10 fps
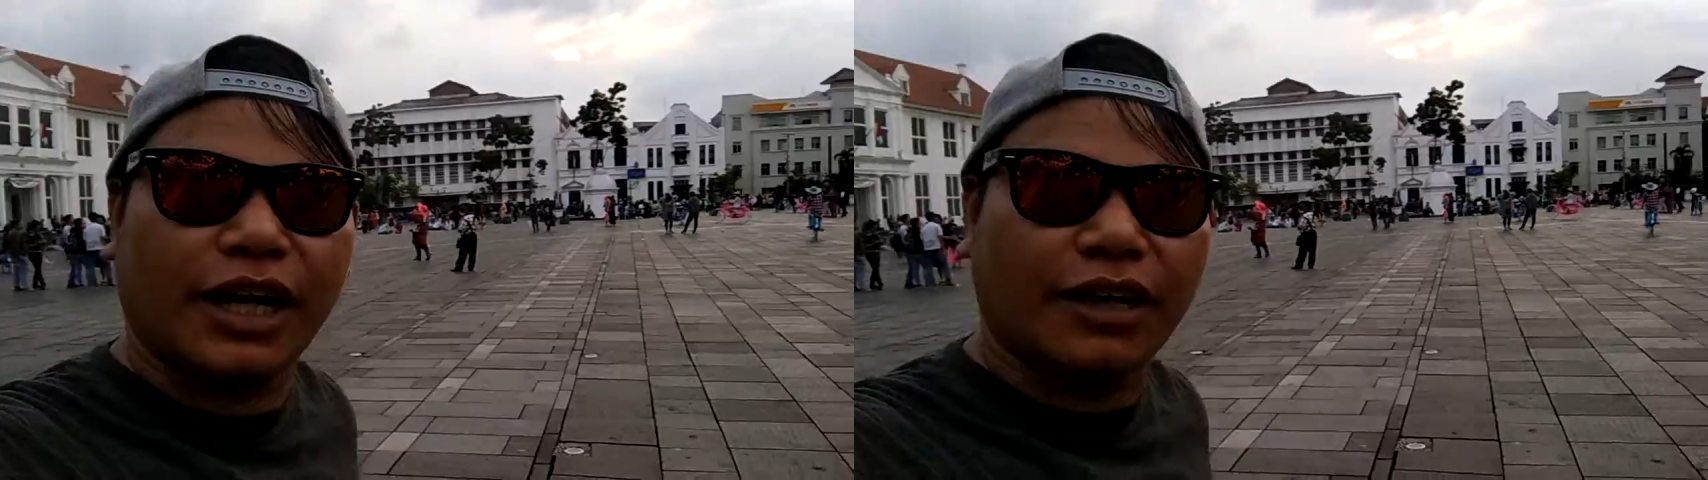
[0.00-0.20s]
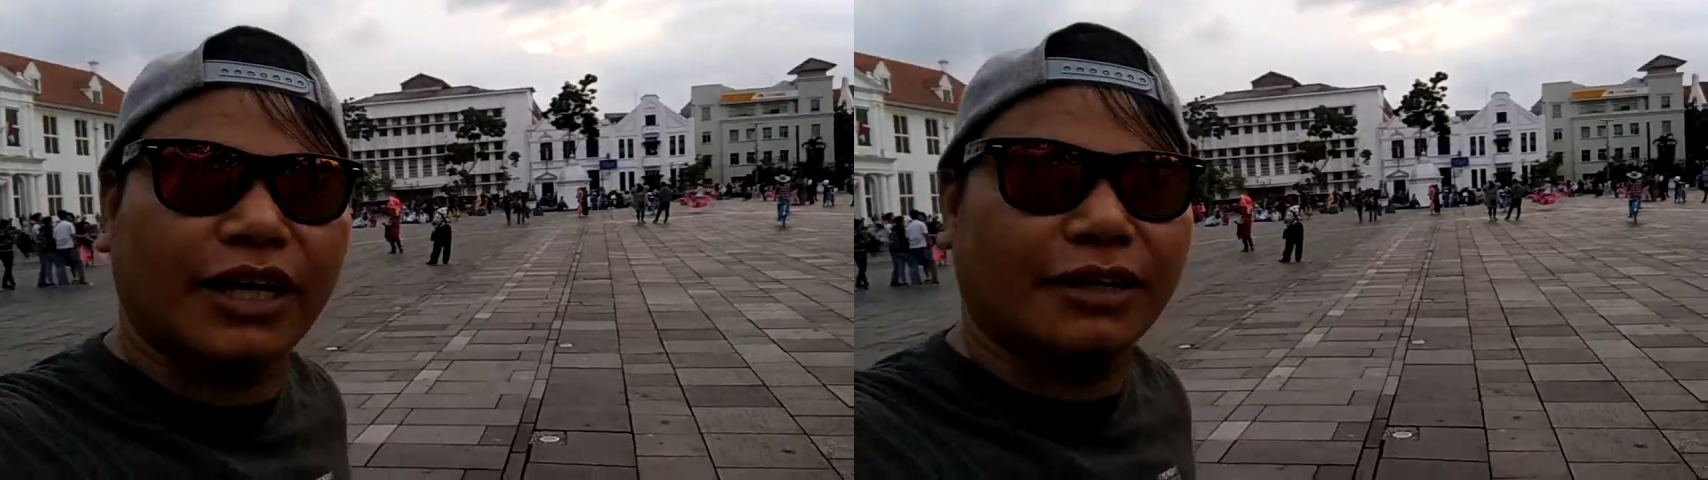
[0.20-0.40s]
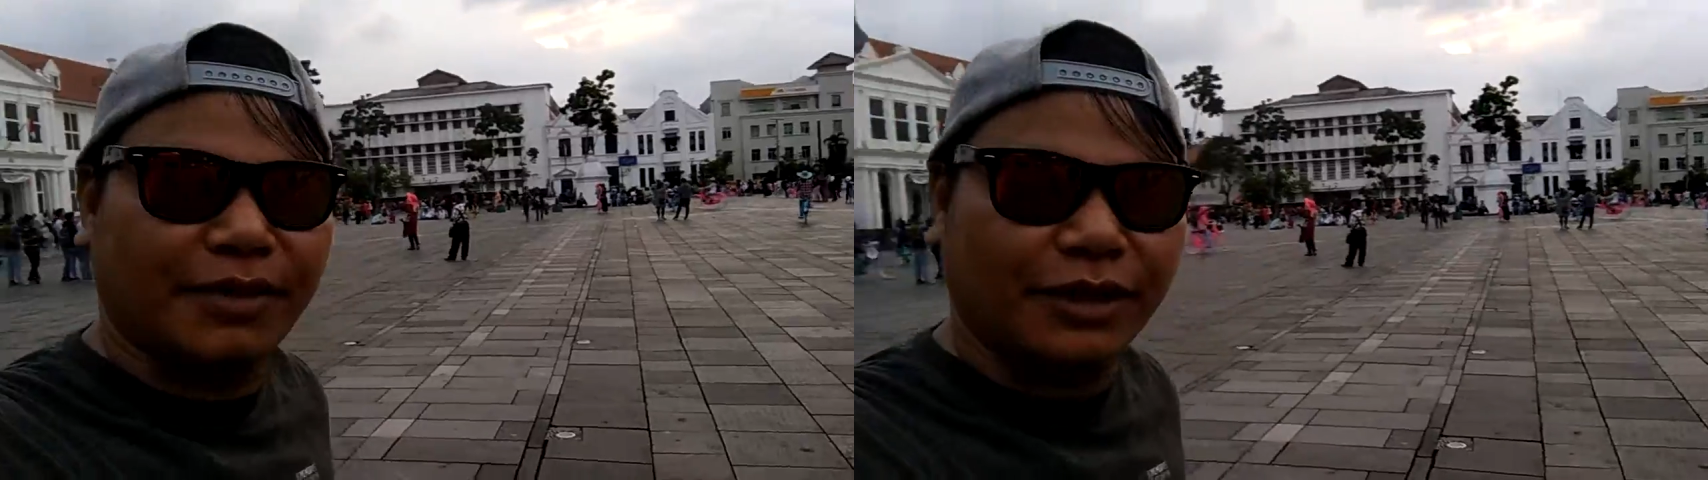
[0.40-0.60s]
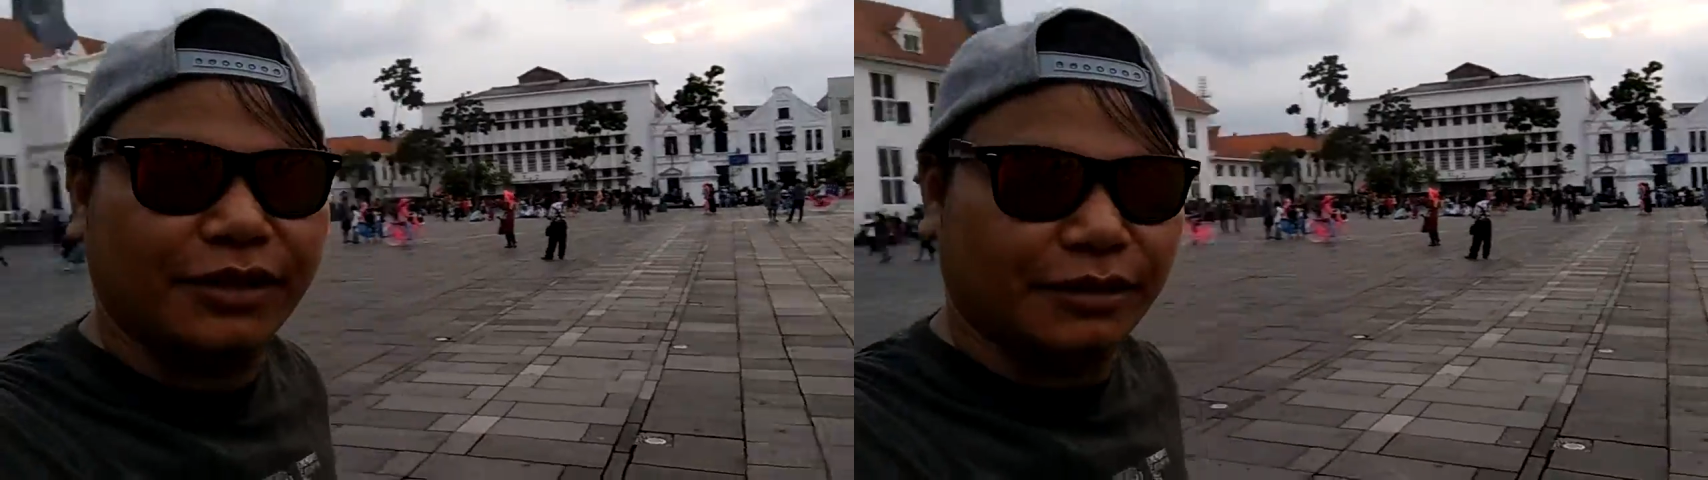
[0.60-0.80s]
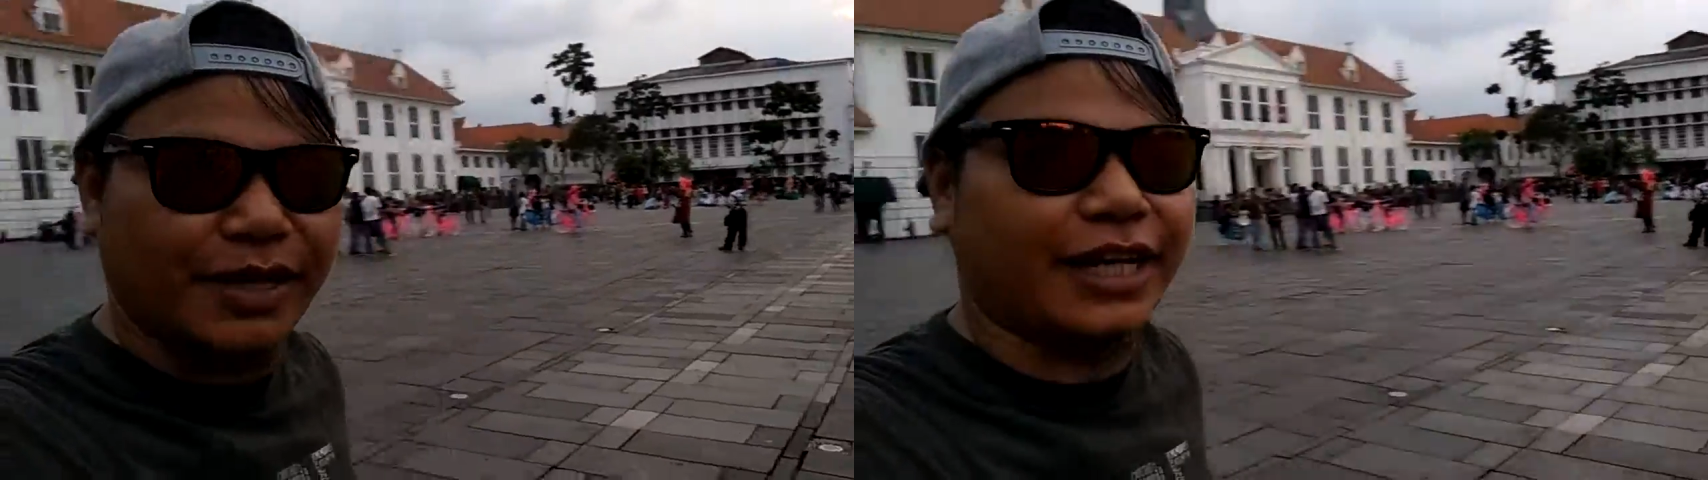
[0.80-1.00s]
kalau hari
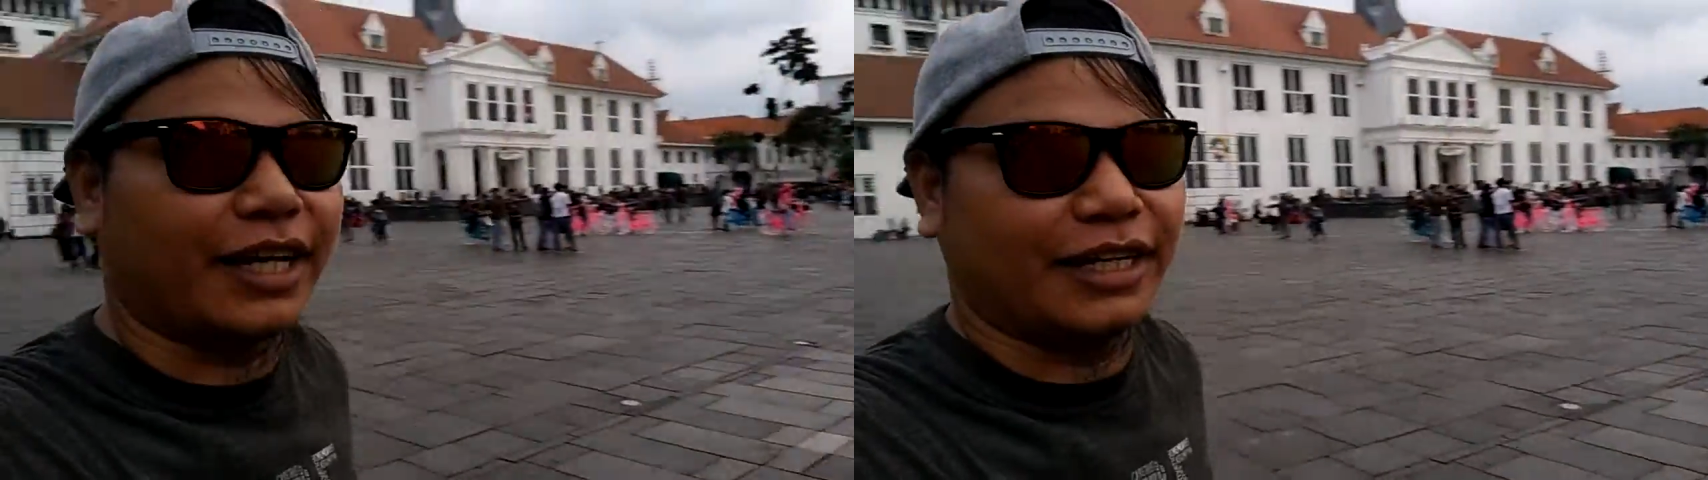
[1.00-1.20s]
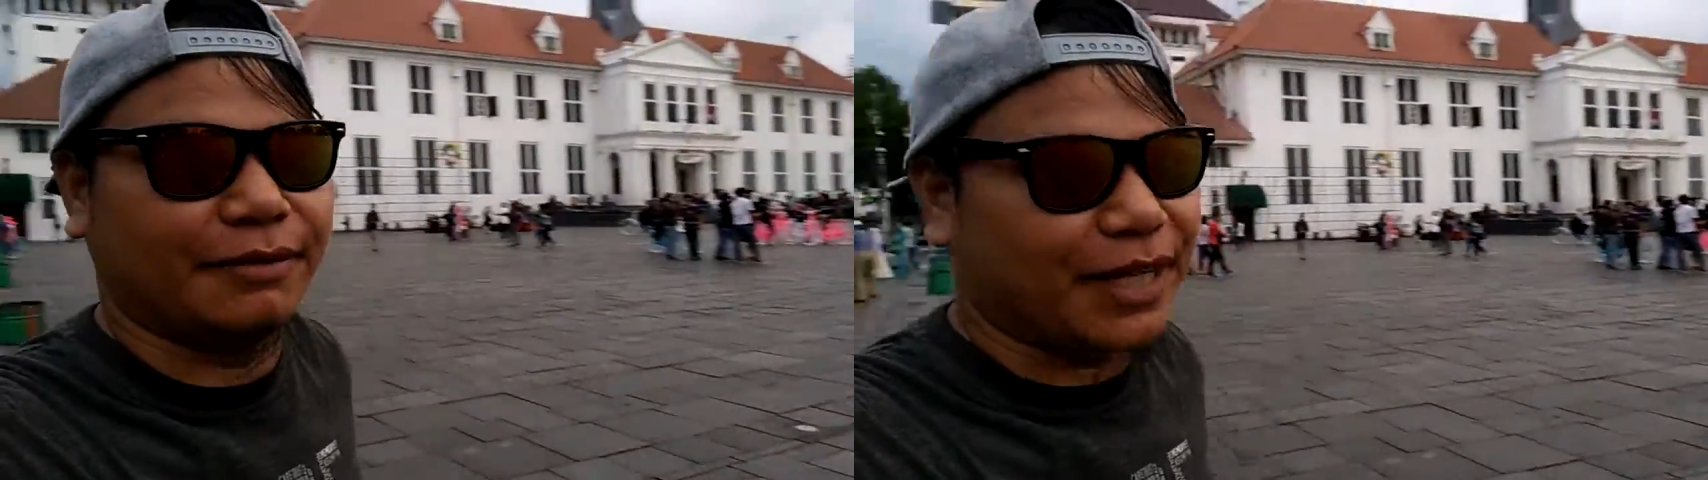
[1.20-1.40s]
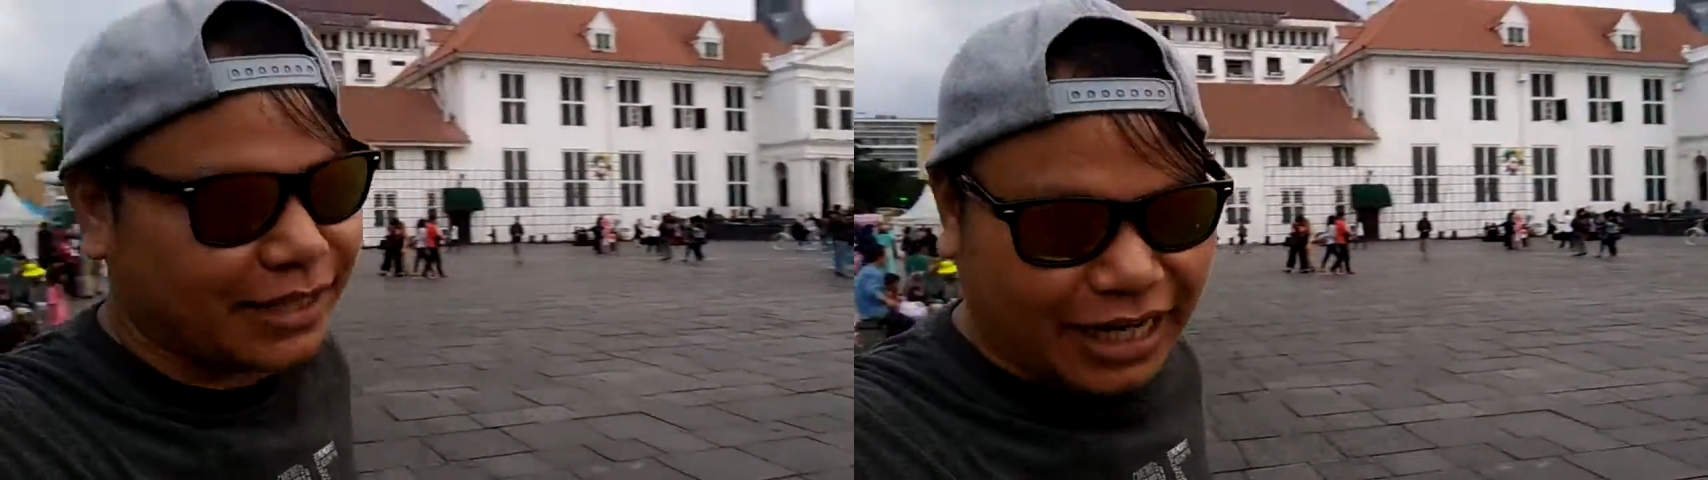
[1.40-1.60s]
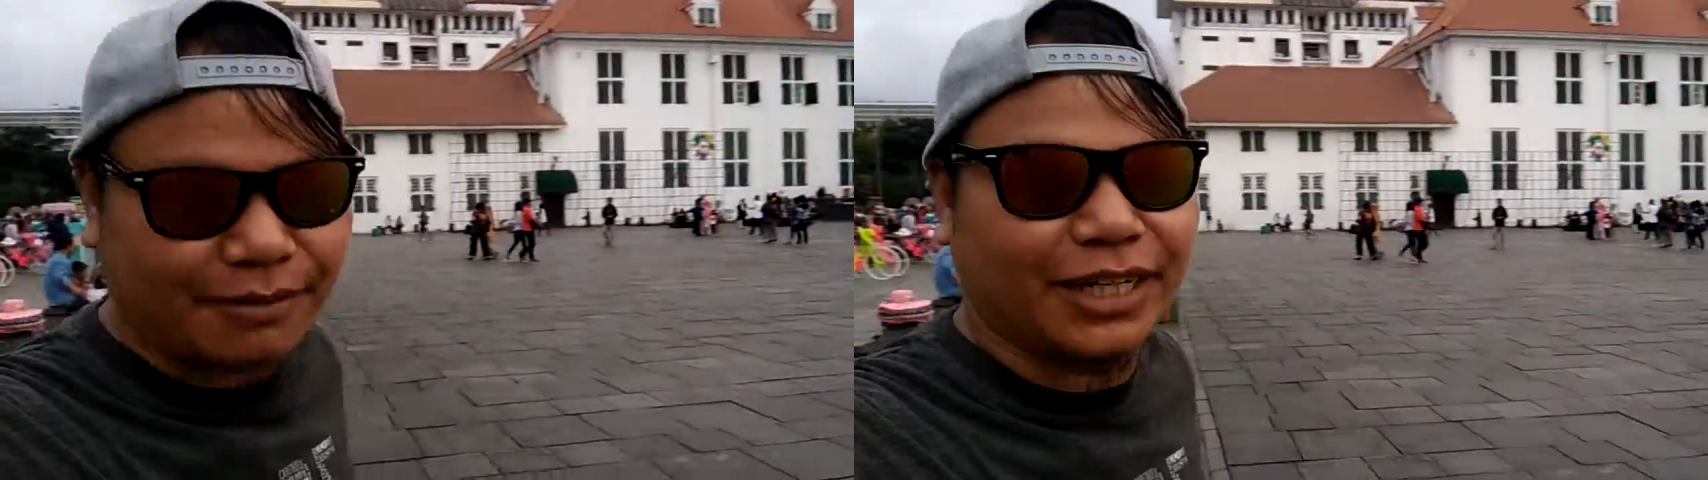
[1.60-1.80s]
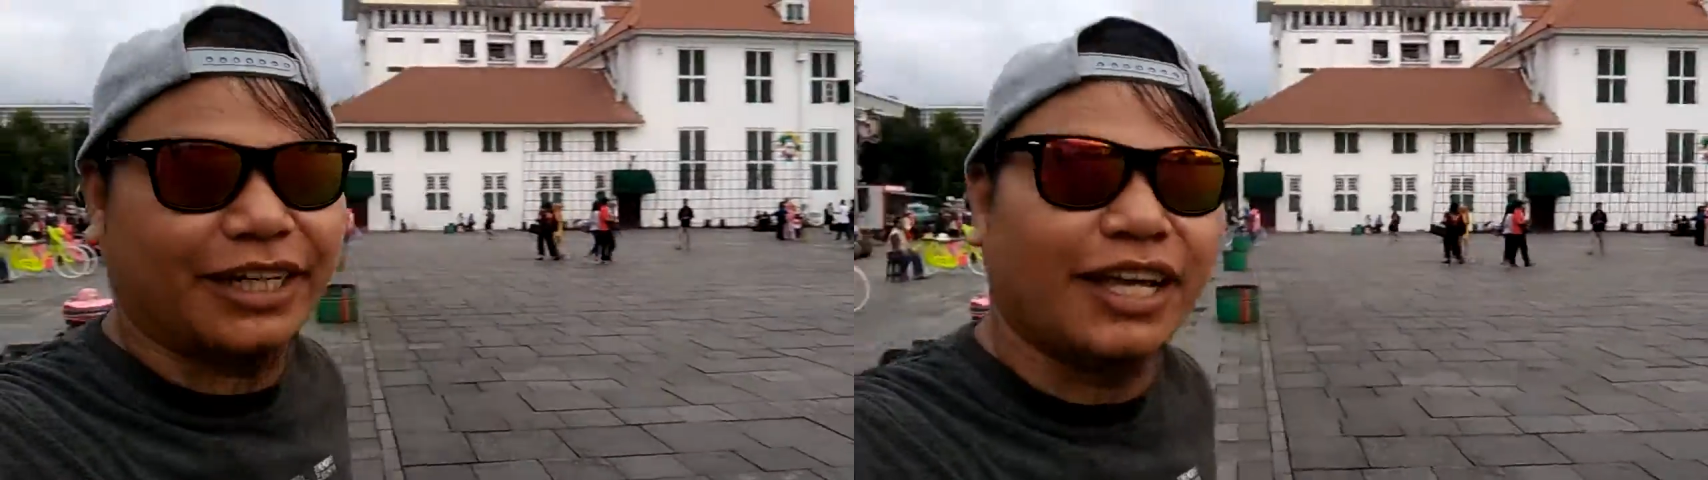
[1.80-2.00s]
Minggu ini beda nih. Pasti
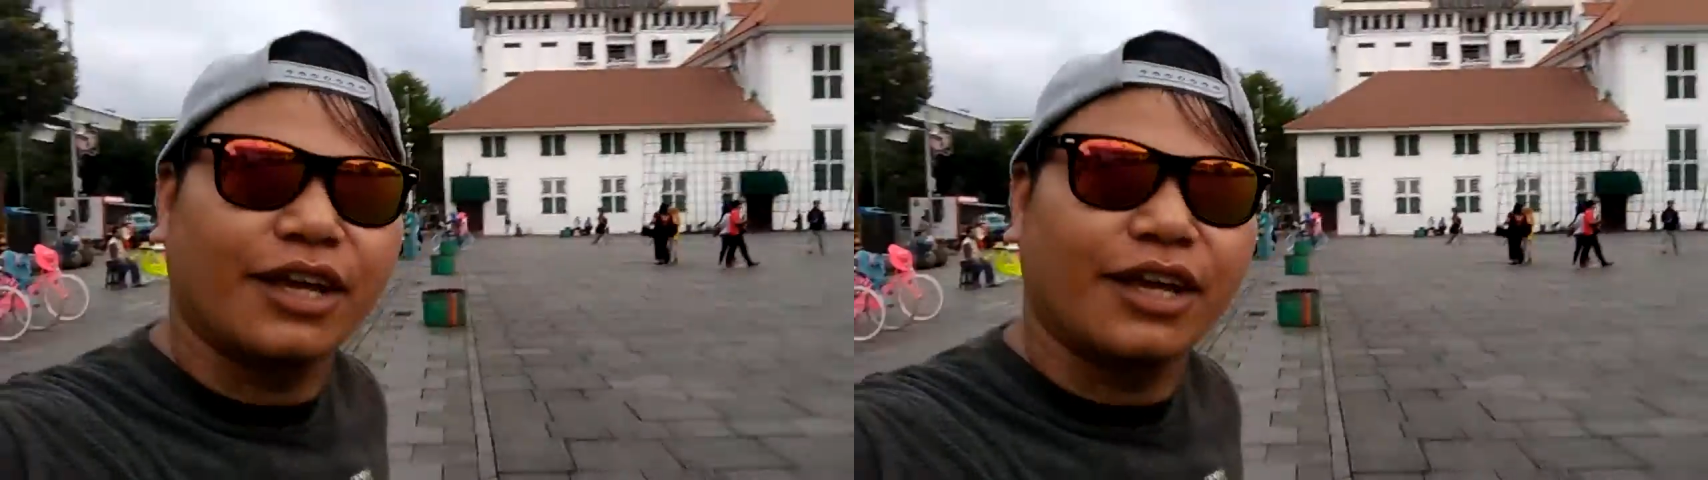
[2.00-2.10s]
rame nih.